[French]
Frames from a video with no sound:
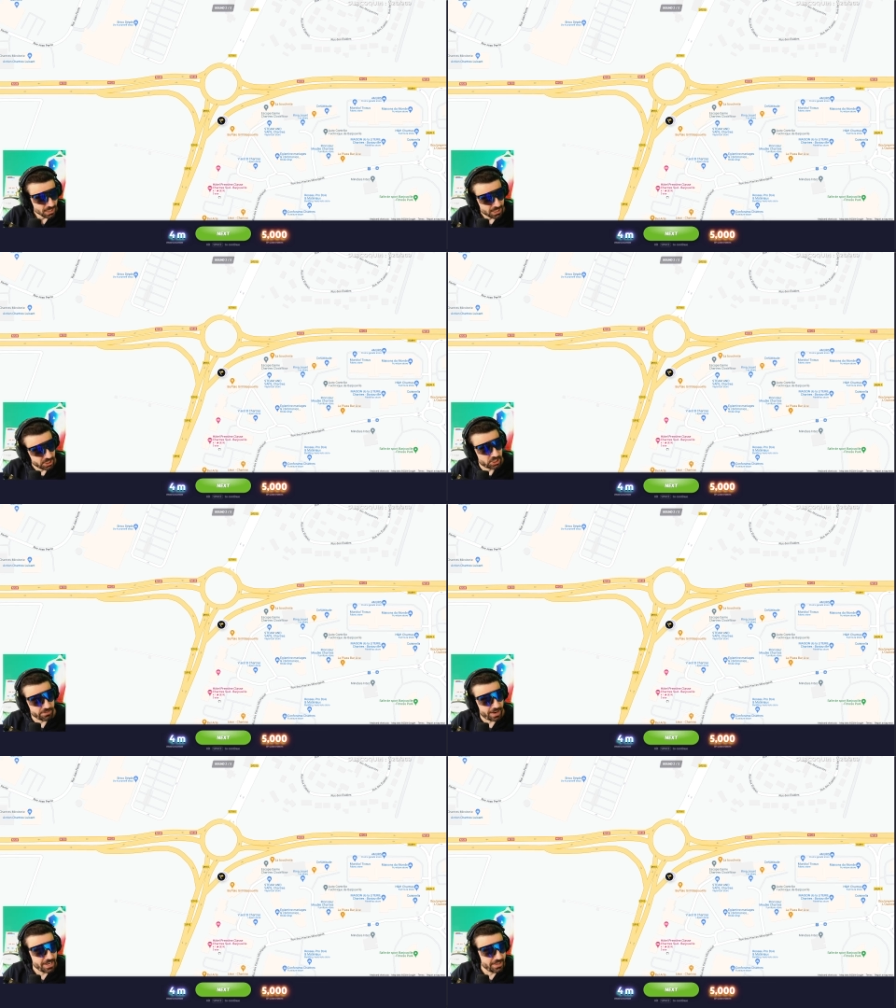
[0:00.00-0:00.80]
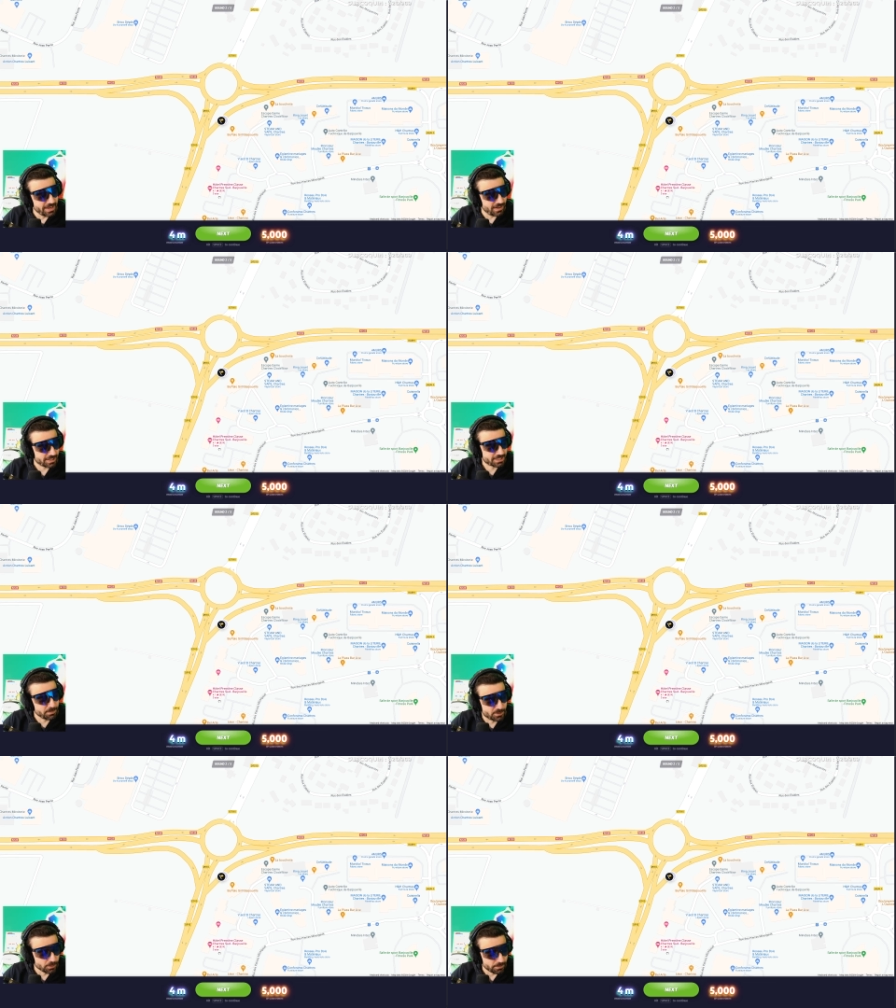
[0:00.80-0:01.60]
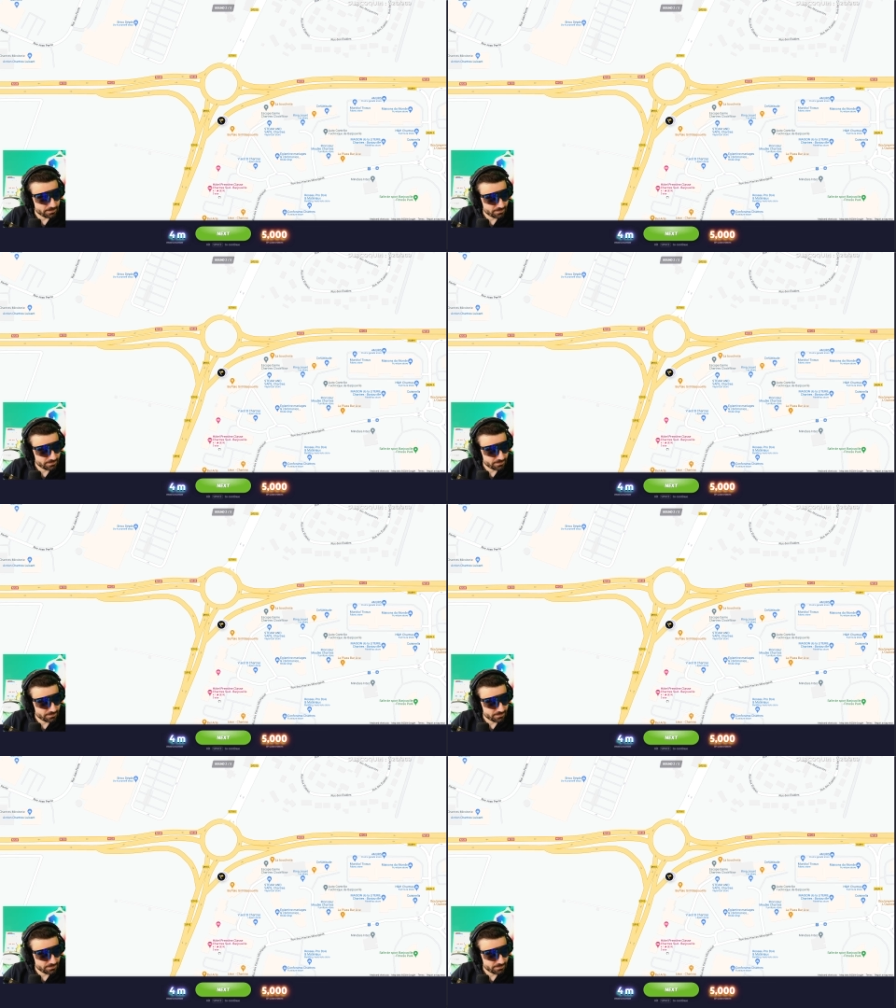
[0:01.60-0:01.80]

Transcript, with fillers: J'ai validé l'inscription